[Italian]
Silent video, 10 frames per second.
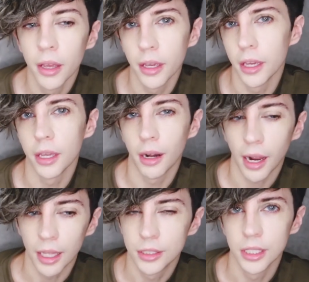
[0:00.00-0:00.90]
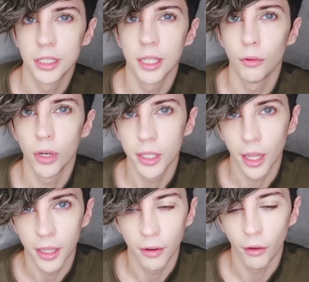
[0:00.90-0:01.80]
e ragazzi se
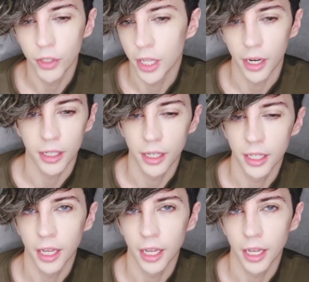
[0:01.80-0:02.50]
volete andarvi a vedere anche